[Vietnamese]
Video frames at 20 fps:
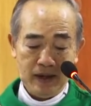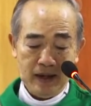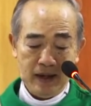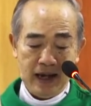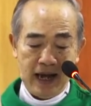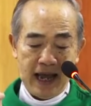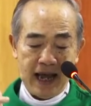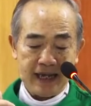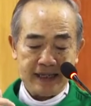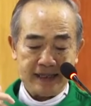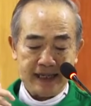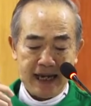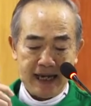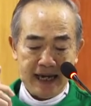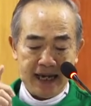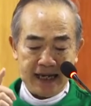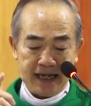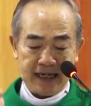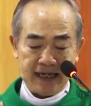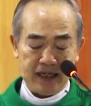là gia
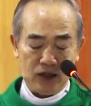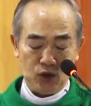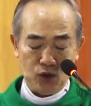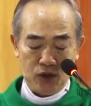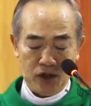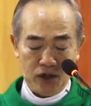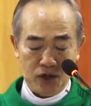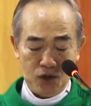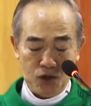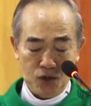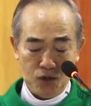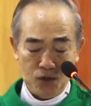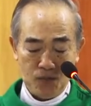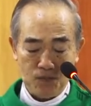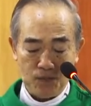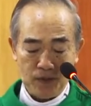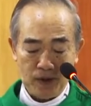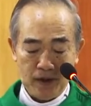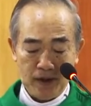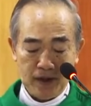đình Kitô hữu
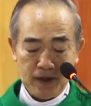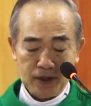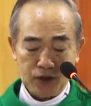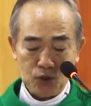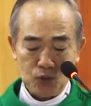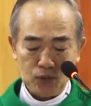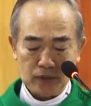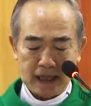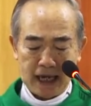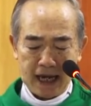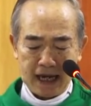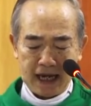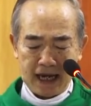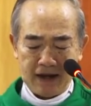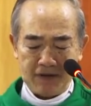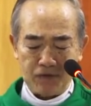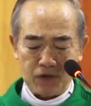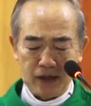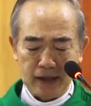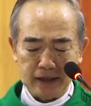chúng ta
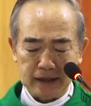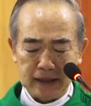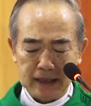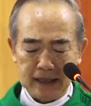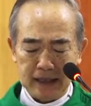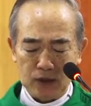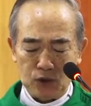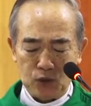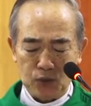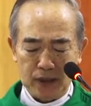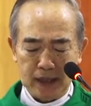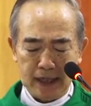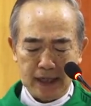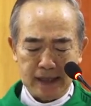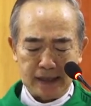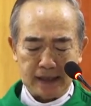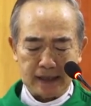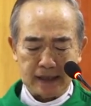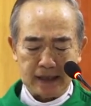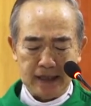cần vững tin
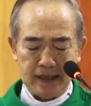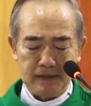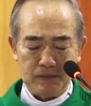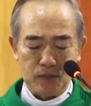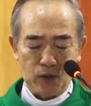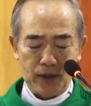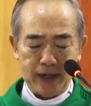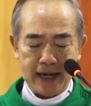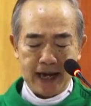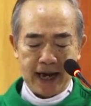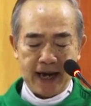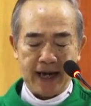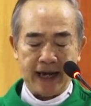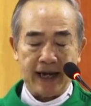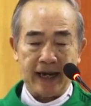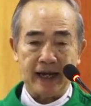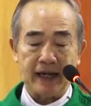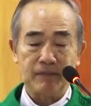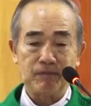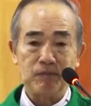tuyên xưng mỗi
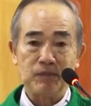ngày